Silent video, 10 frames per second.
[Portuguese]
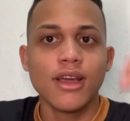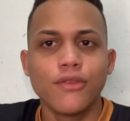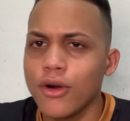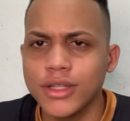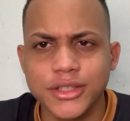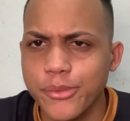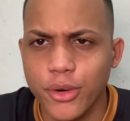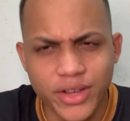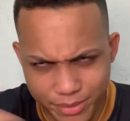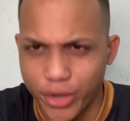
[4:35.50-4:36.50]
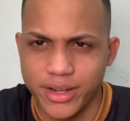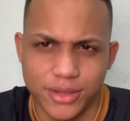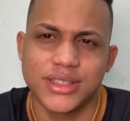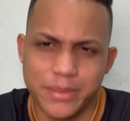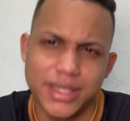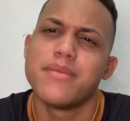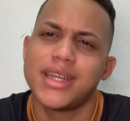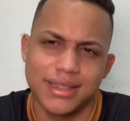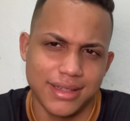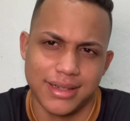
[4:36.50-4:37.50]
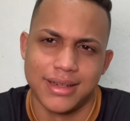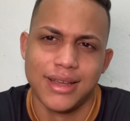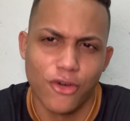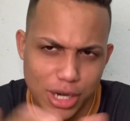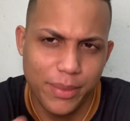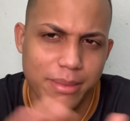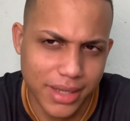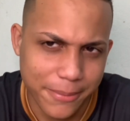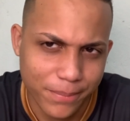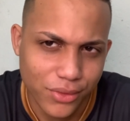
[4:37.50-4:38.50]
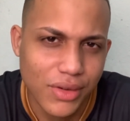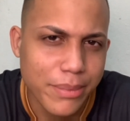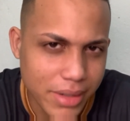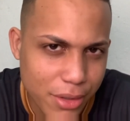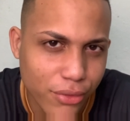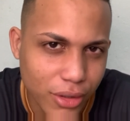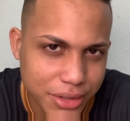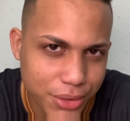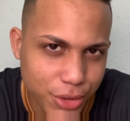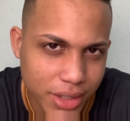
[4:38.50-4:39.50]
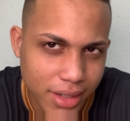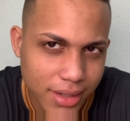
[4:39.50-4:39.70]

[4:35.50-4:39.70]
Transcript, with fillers: Forrozinho, pô, vai embora. Não, sempre sem brincadeira. Olha pra mim vai perder o forrozinho hoje.